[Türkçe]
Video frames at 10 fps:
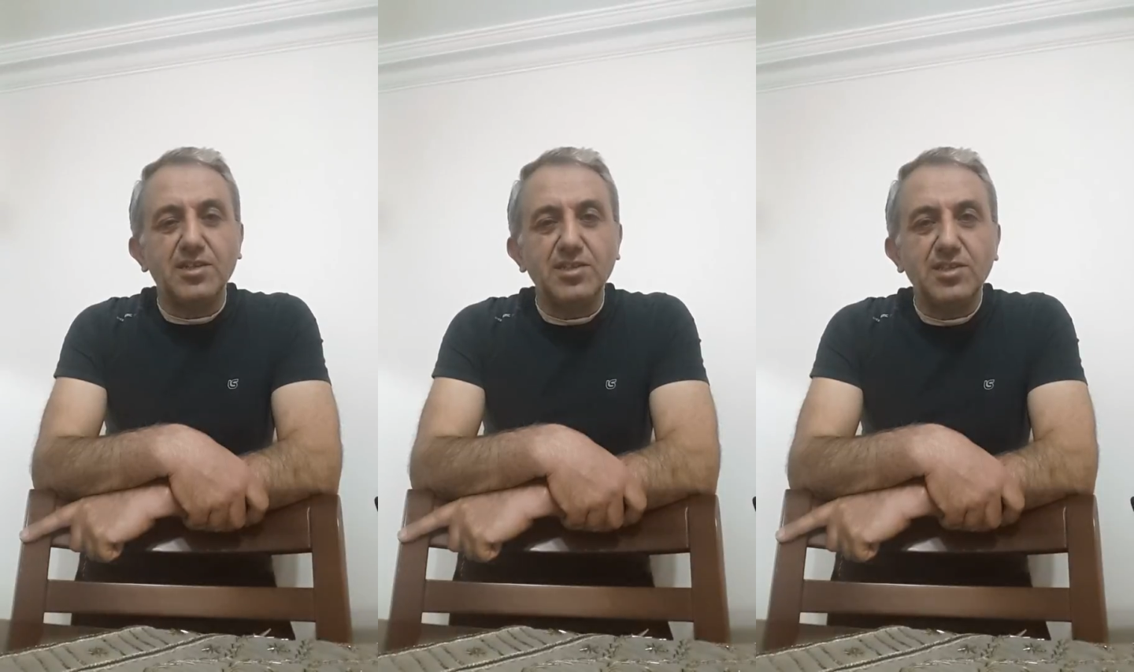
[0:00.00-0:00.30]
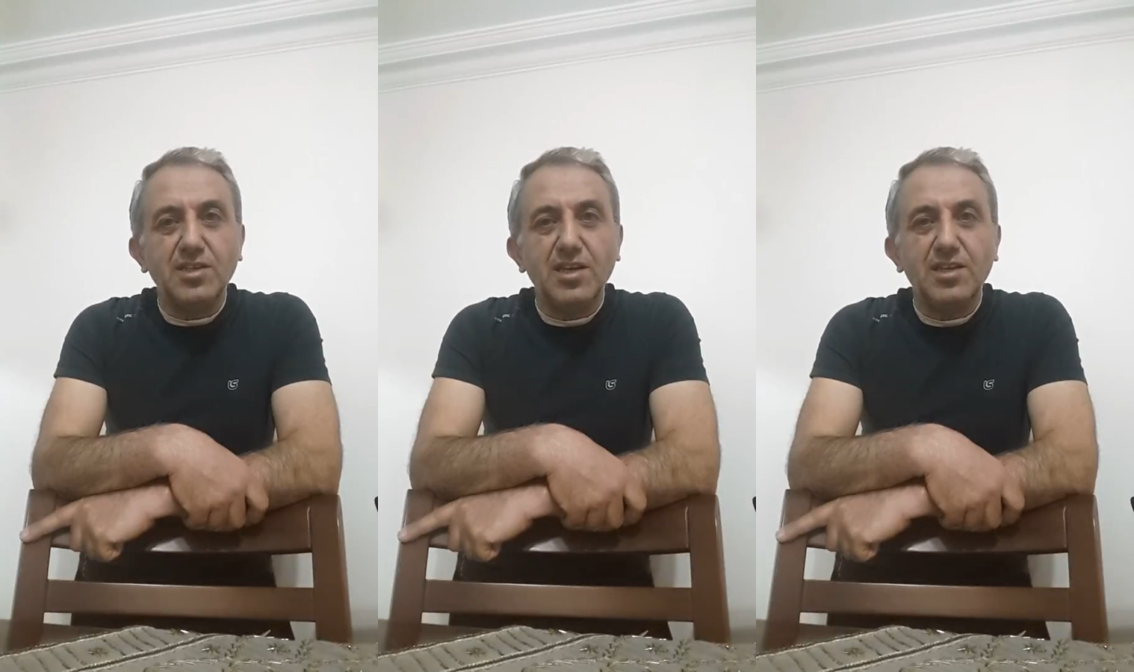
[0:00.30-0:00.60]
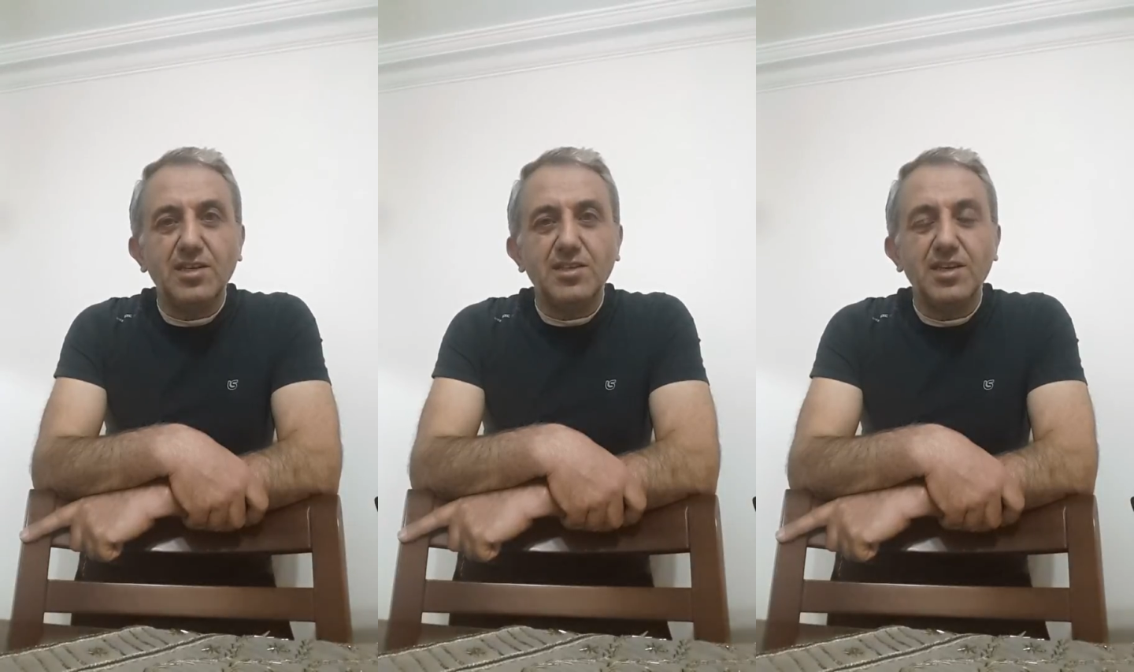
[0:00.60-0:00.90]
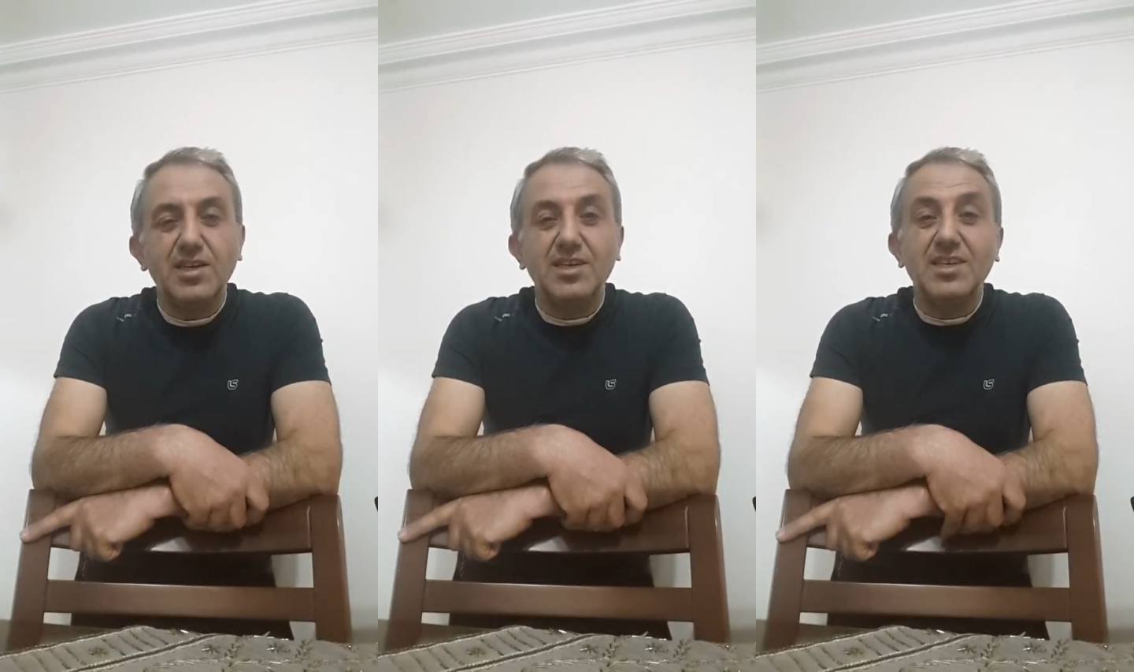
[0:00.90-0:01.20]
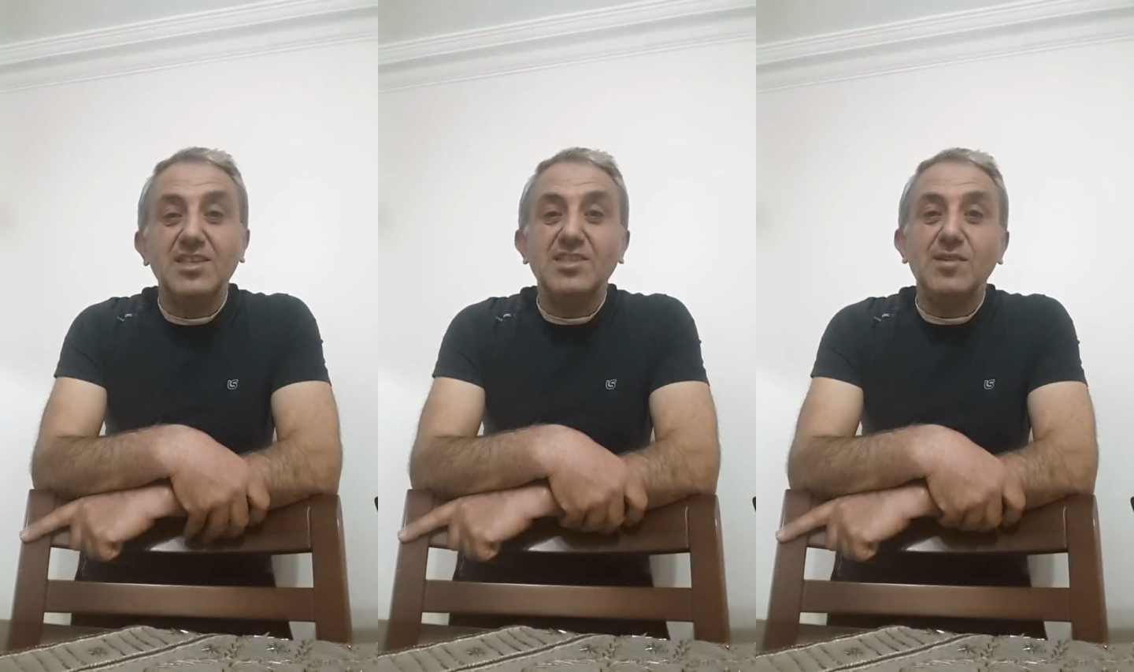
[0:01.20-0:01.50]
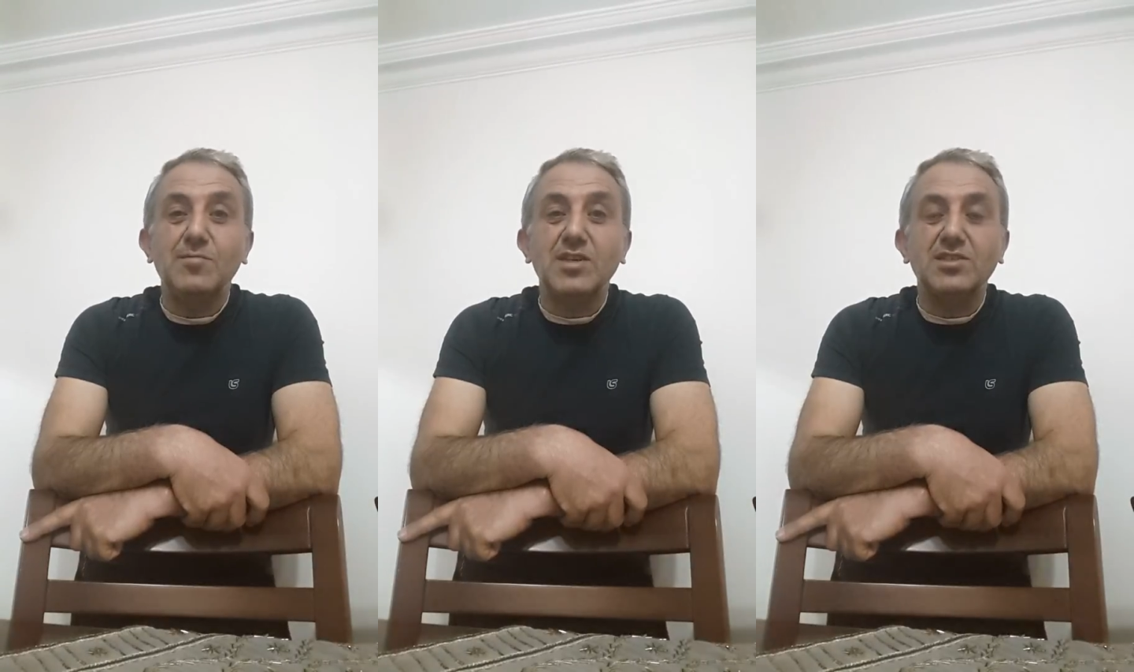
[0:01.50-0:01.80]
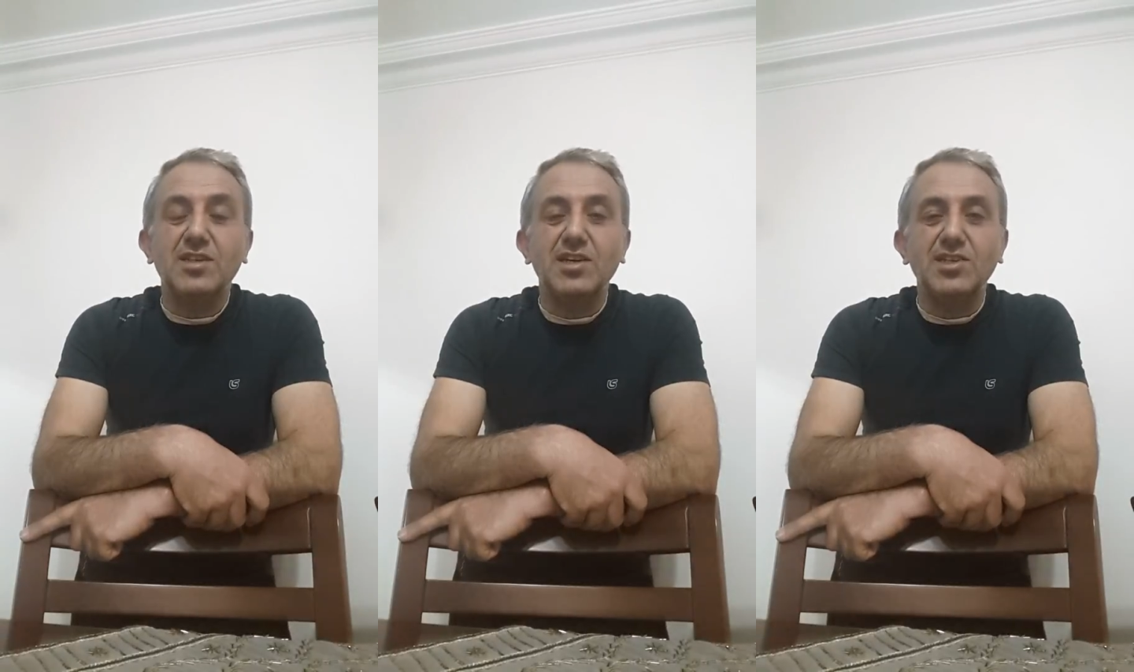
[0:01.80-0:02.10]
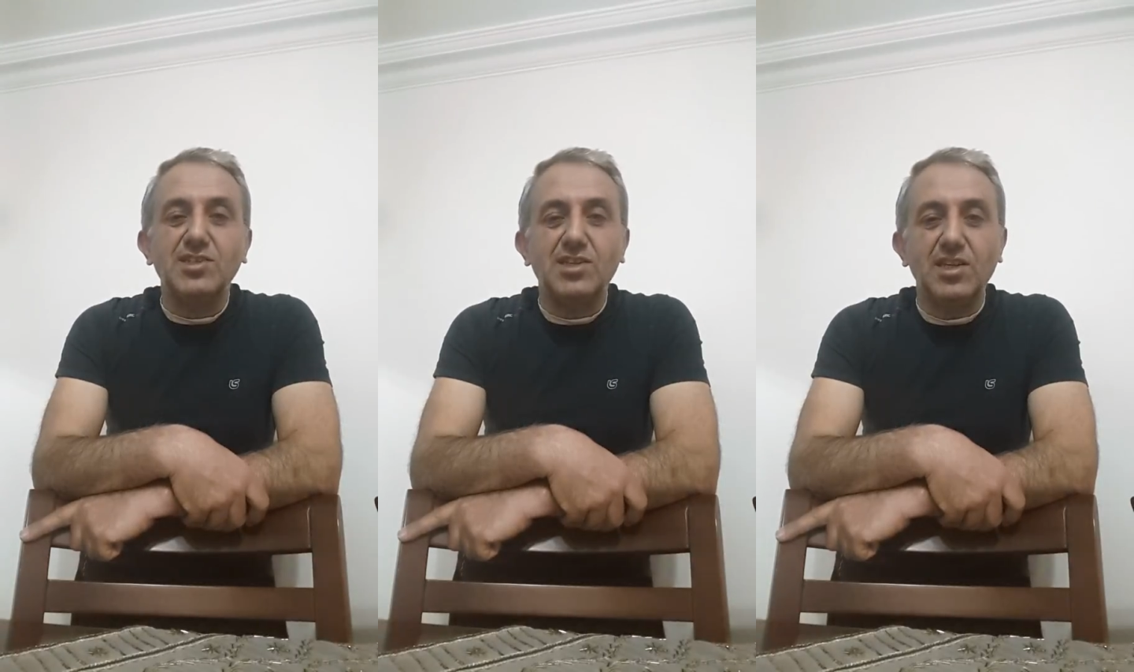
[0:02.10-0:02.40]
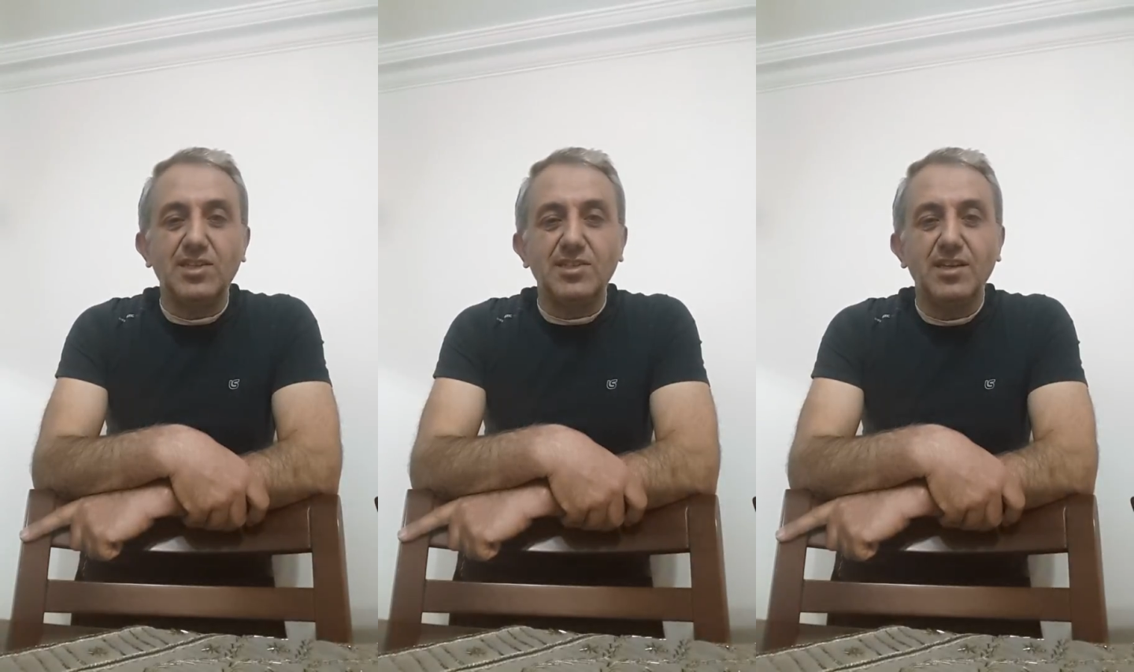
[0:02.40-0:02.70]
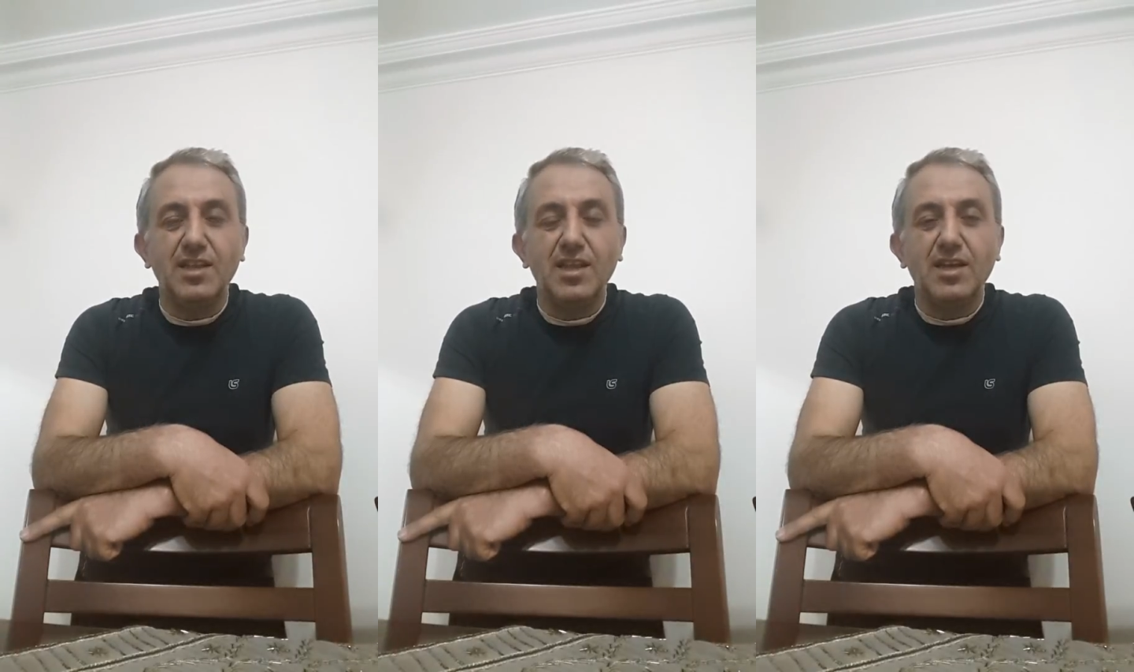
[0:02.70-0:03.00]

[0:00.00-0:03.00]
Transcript: kış gelir, insan başına iş gelir.